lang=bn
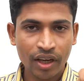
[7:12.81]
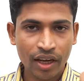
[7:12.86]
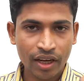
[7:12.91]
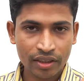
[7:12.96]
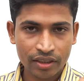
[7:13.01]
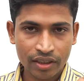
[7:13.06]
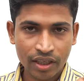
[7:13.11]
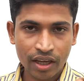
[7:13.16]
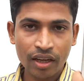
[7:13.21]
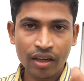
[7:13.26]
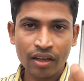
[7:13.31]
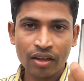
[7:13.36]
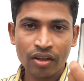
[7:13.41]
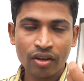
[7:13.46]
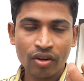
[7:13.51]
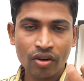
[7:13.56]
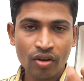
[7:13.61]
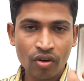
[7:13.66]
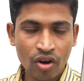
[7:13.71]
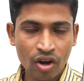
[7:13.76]
একটা
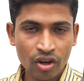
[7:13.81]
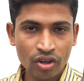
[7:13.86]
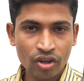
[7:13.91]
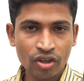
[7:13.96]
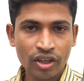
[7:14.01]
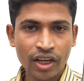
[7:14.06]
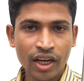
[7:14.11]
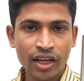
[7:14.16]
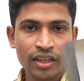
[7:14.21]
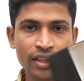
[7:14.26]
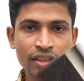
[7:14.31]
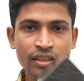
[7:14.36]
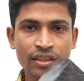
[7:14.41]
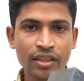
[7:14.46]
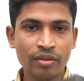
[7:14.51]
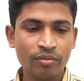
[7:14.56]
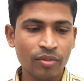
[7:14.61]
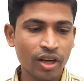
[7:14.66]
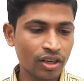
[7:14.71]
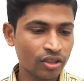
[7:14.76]

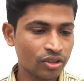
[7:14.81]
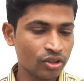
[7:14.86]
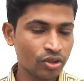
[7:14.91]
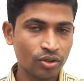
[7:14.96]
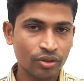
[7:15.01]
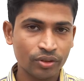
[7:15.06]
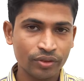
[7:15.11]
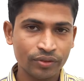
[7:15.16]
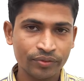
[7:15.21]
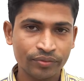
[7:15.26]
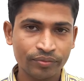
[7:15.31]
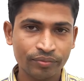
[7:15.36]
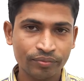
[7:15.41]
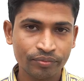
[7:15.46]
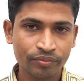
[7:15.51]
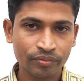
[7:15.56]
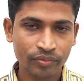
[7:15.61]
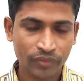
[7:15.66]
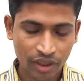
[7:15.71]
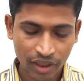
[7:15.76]
ঘনকাকৃতির বাক্স
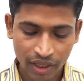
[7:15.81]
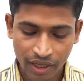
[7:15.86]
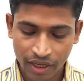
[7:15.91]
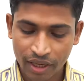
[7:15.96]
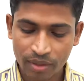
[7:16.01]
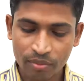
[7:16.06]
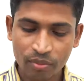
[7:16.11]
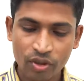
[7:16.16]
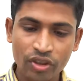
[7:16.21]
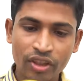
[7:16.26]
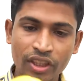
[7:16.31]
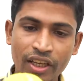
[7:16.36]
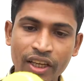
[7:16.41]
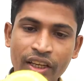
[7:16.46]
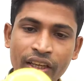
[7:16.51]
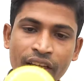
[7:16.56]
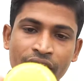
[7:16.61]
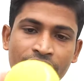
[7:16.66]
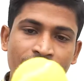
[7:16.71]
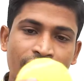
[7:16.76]
এর মধ্যে
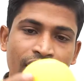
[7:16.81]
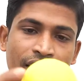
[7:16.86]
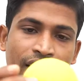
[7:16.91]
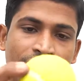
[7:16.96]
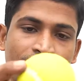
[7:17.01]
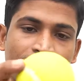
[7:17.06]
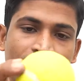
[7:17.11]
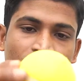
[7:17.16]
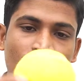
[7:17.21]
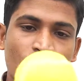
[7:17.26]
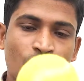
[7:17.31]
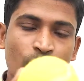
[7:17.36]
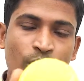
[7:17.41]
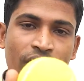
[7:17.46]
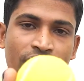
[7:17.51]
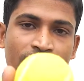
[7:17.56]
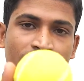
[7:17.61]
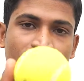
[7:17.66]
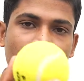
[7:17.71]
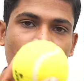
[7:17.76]
এরকম
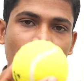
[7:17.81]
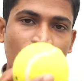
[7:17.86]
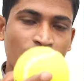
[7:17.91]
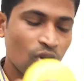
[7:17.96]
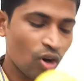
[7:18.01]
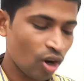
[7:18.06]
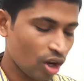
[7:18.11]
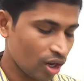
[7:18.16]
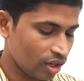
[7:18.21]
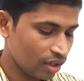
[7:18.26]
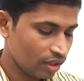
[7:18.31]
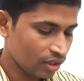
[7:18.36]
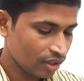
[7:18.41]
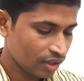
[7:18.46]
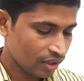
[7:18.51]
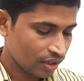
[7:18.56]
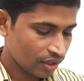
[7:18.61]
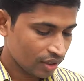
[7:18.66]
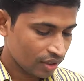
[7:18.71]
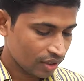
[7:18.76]
একটা বল
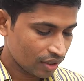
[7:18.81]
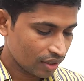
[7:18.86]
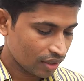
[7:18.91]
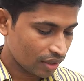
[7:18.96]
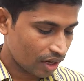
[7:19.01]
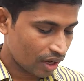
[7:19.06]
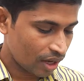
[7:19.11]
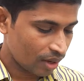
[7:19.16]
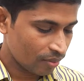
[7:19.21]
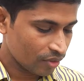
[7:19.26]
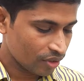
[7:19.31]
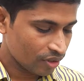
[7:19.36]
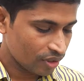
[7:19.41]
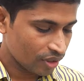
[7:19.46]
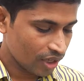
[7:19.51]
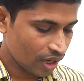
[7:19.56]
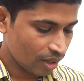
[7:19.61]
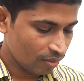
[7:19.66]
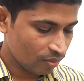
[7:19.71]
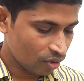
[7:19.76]
আমি
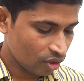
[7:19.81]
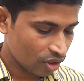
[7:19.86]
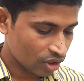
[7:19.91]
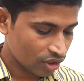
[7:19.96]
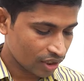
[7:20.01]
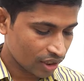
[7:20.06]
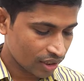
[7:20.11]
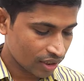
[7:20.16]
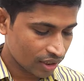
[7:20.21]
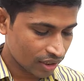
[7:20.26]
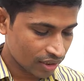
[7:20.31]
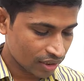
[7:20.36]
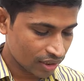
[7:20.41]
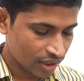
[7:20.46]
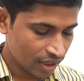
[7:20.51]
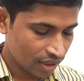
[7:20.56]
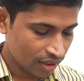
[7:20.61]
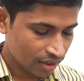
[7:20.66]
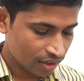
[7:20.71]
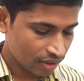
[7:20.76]
দিলাম অর্থাৎ একটা
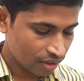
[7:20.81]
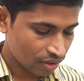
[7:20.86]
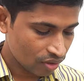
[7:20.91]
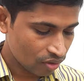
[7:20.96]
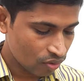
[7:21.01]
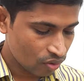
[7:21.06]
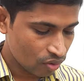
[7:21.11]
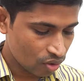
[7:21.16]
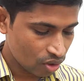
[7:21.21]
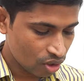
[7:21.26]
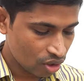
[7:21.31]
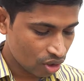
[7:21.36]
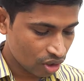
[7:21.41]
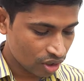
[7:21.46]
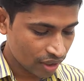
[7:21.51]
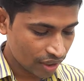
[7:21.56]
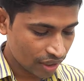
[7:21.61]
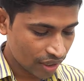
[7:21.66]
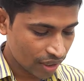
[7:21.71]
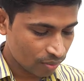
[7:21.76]
গোলক
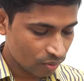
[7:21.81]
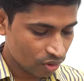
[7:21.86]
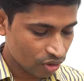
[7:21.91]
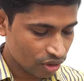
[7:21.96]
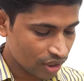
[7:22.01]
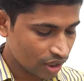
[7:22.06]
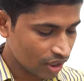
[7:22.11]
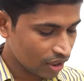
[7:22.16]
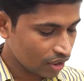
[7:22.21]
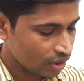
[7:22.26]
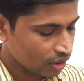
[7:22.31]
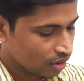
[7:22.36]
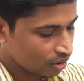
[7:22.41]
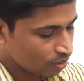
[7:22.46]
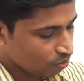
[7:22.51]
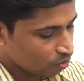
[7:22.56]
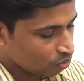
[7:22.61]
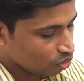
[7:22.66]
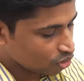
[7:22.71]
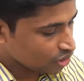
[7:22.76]
এর মধ্যে
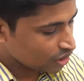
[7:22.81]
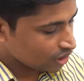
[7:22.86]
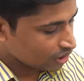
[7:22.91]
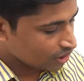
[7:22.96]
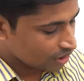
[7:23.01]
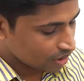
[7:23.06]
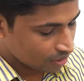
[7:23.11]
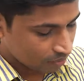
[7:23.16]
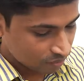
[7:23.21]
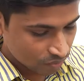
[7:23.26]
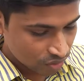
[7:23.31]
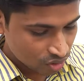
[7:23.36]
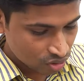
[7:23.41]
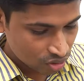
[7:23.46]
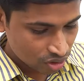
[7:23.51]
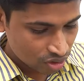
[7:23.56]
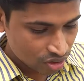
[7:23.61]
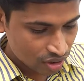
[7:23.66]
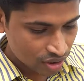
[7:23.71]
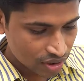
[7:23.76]
বসিয়ে দিলাম
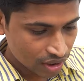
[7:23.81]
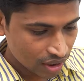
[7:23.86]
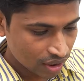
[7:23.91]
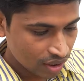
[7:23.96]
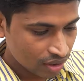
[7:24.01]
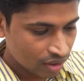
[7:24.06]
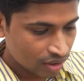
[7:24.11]
যদিও এটা